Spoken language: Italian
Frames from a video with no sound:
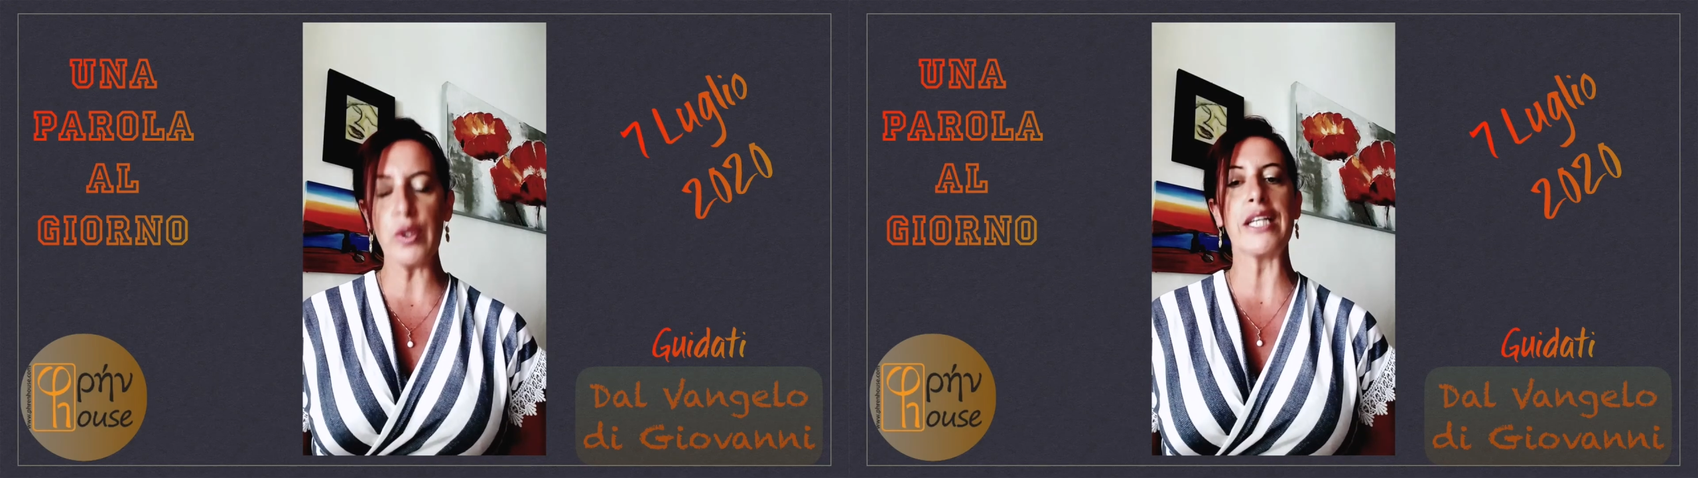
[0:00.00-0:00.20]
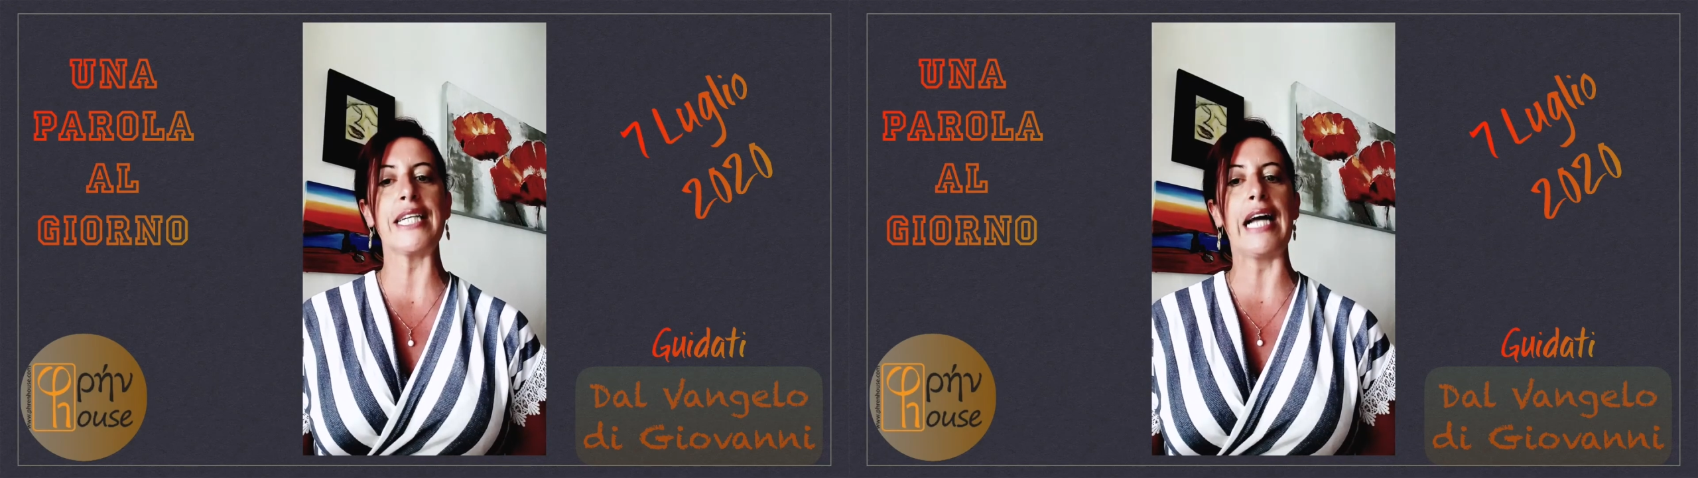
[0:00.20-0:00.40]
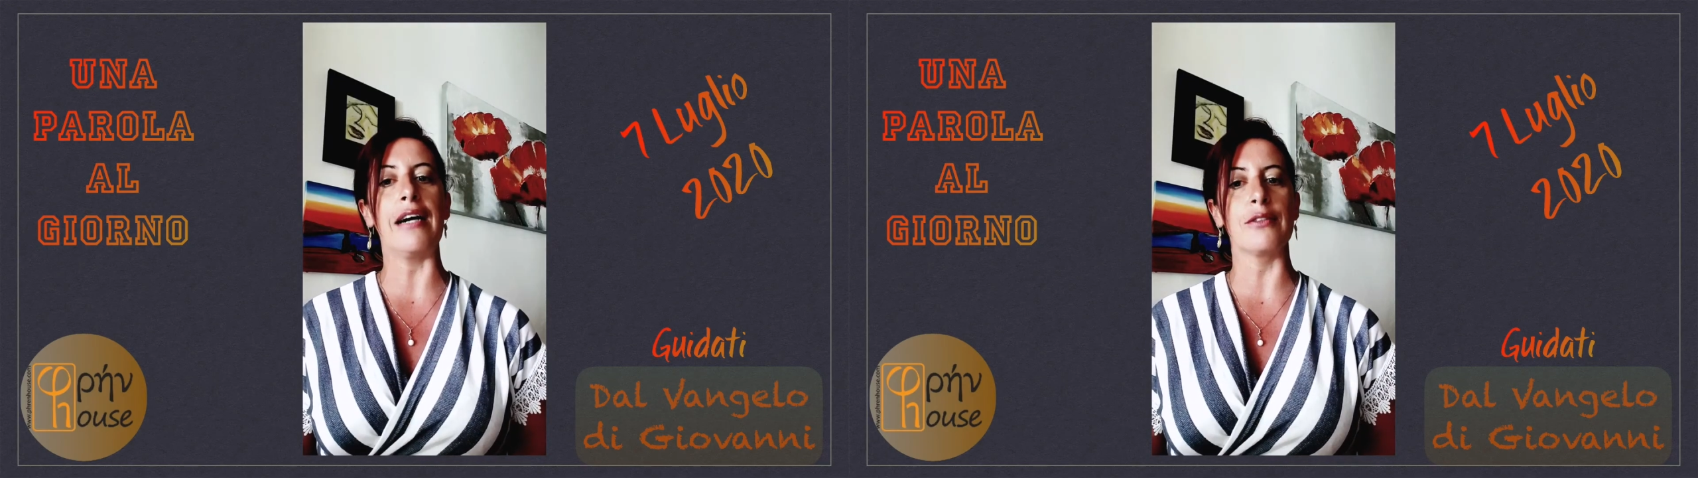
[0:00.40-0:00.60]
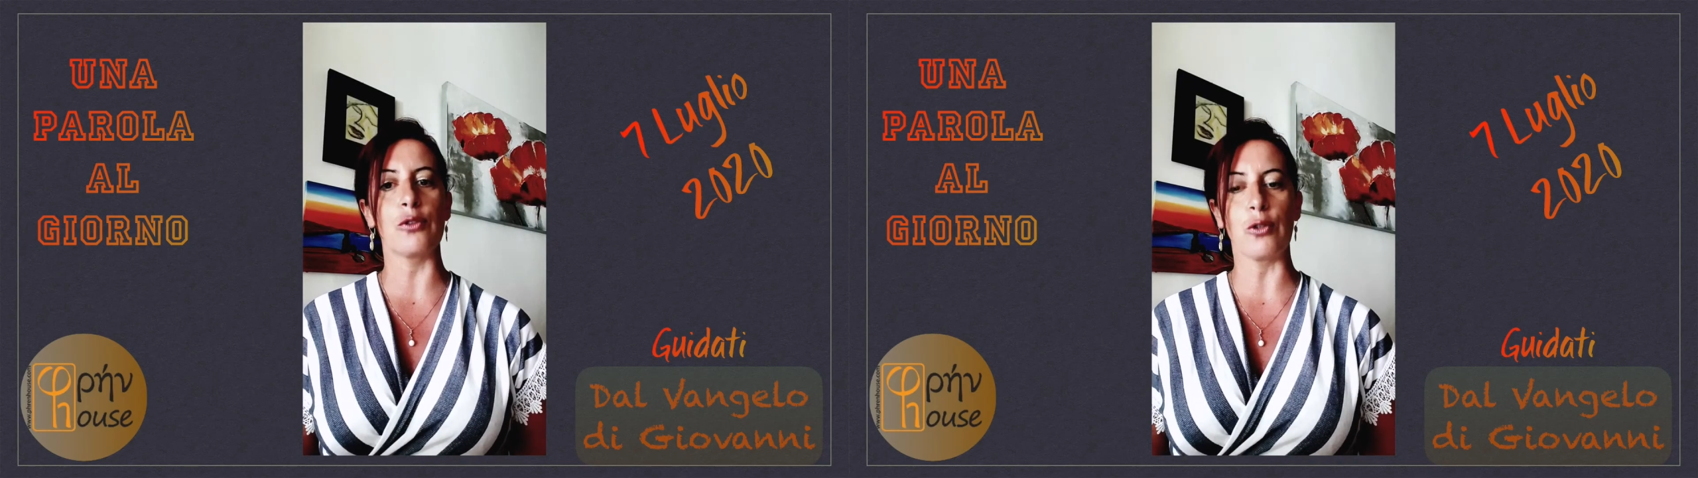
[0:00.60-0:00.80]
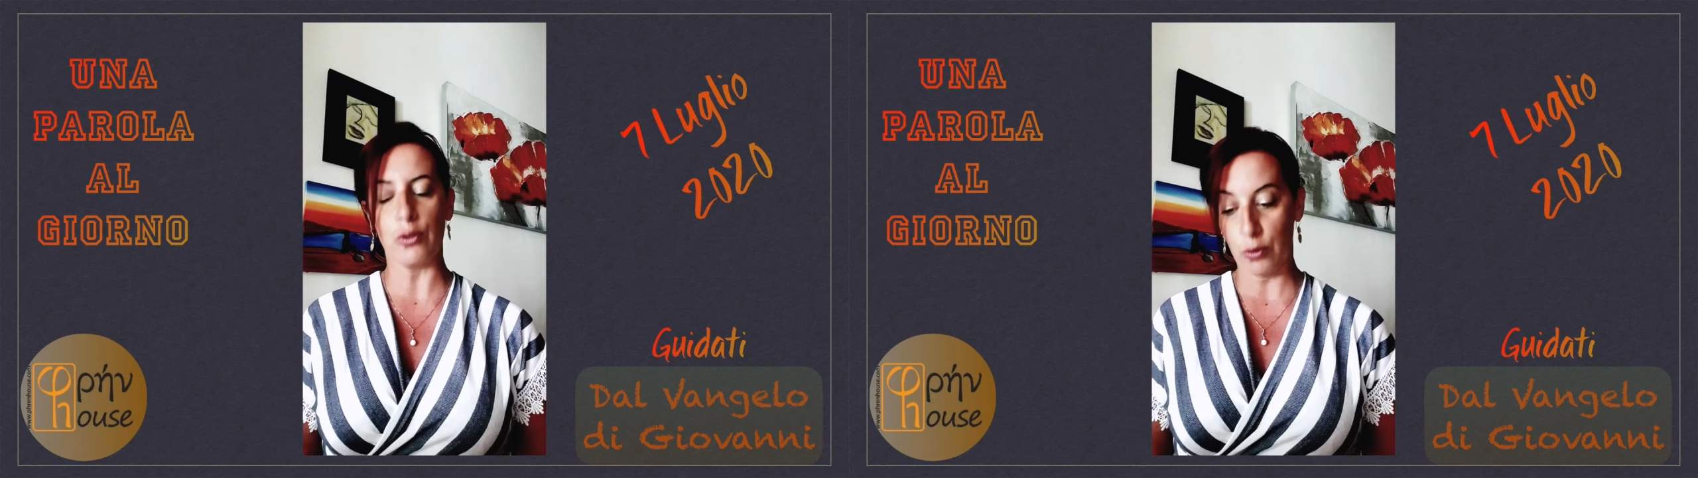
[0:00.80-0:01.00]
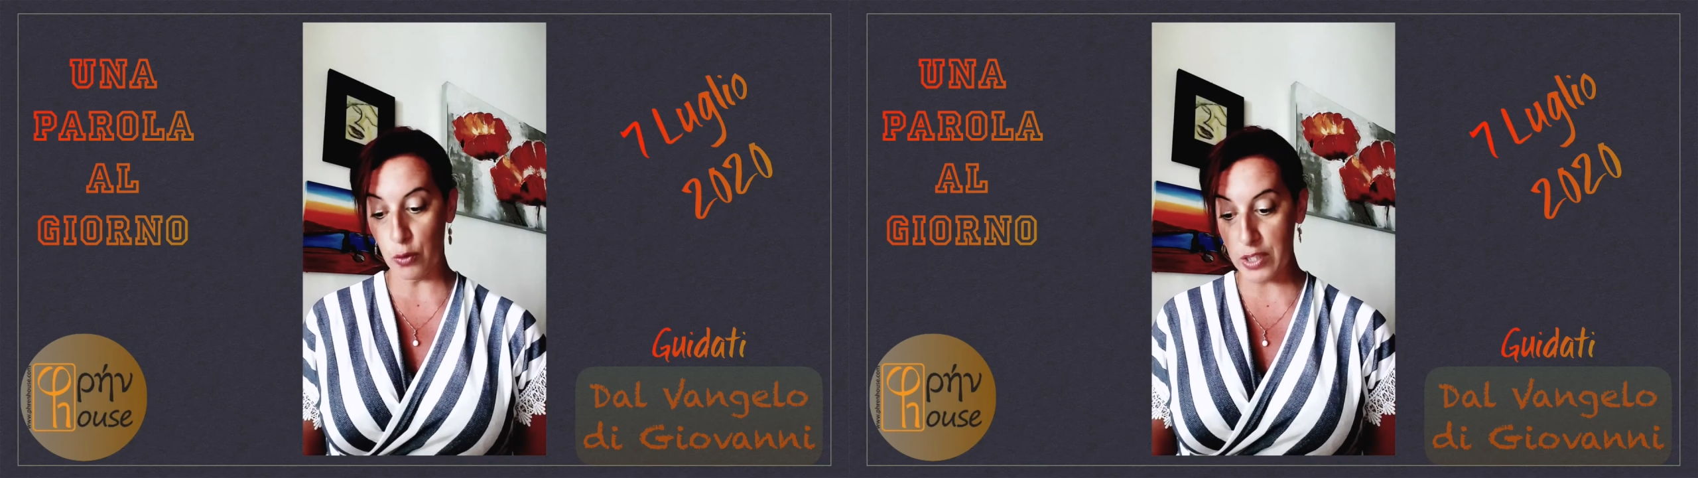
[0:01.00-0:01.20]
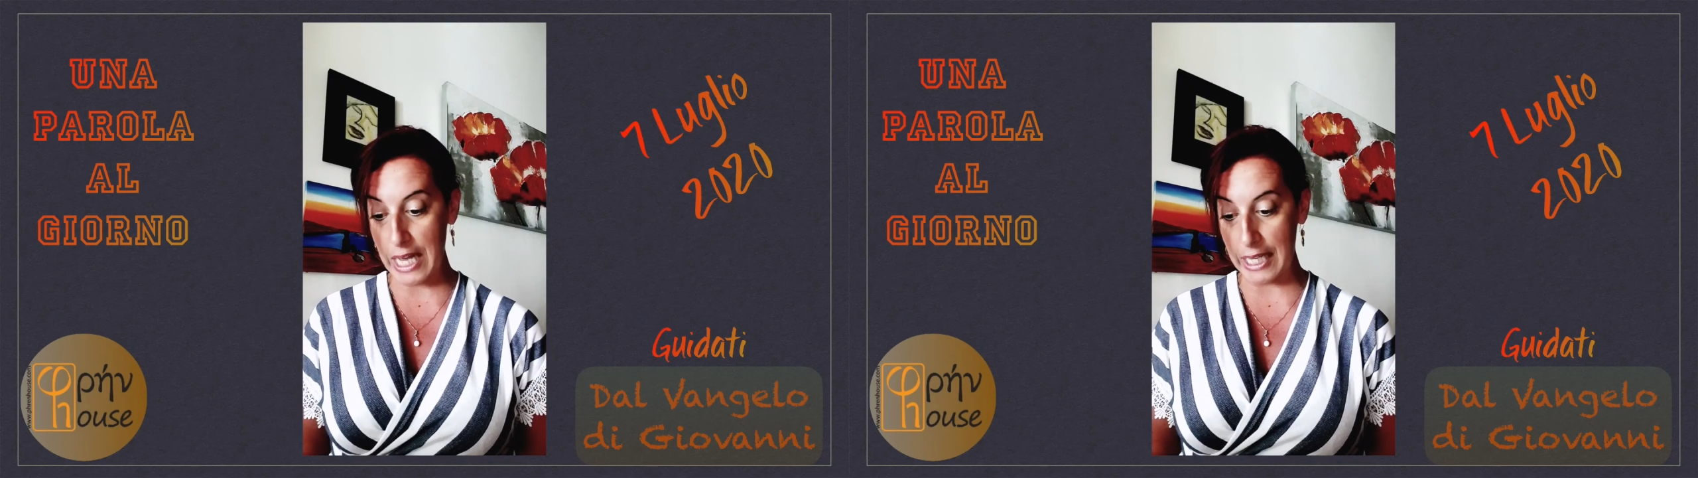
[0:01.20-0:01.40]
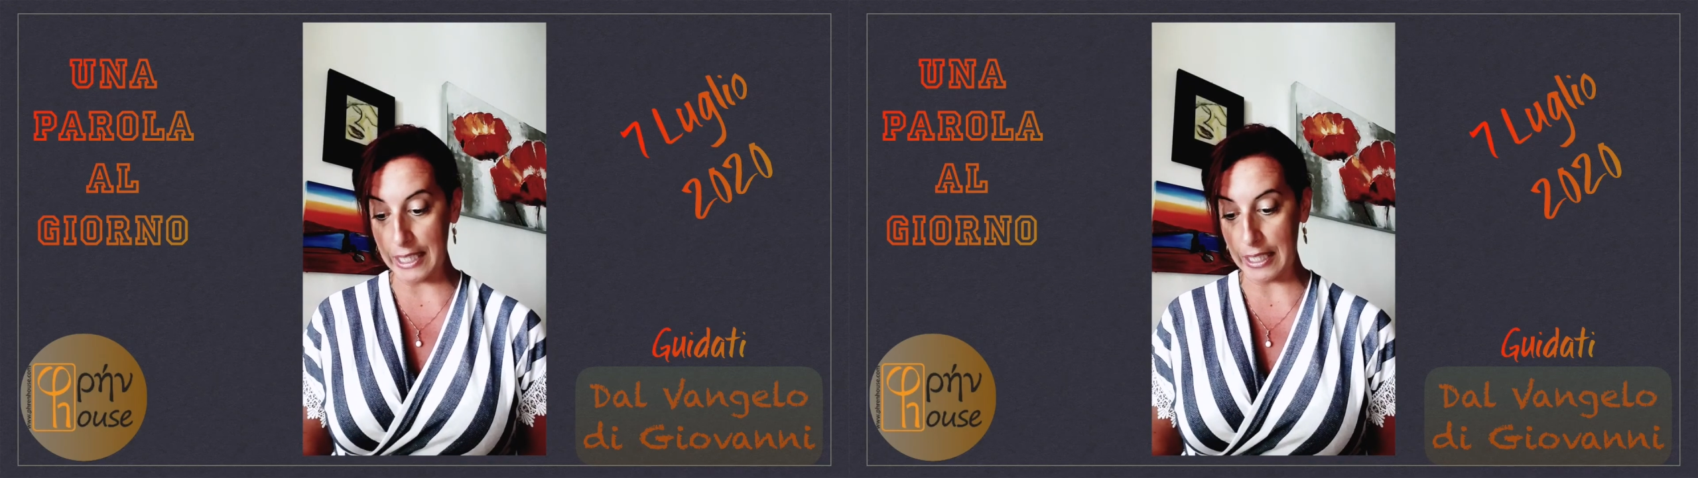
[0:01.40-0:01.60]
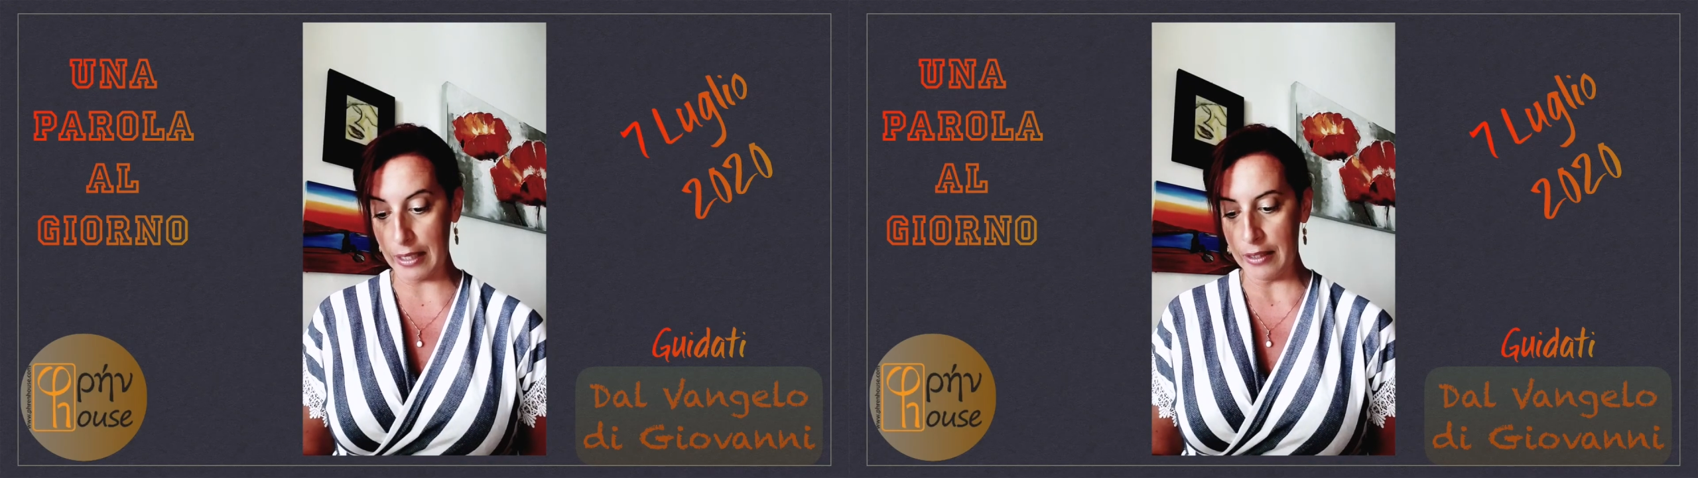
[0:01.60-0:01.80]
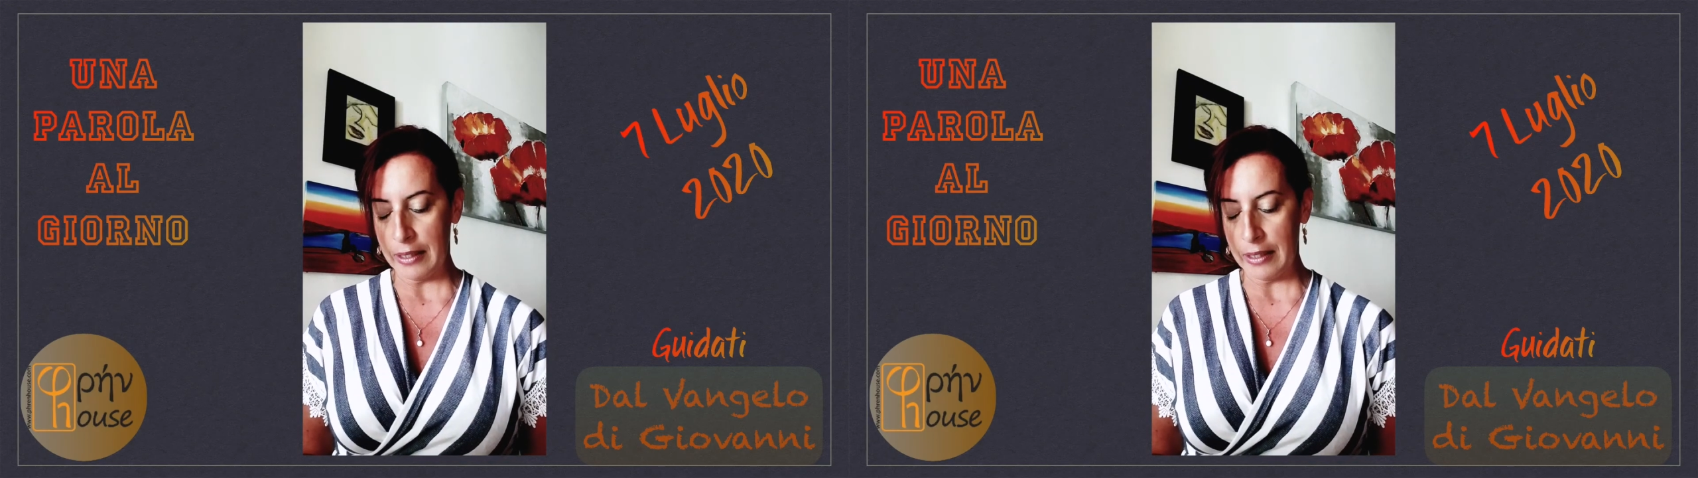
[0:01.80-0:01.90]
gridando, Osanna,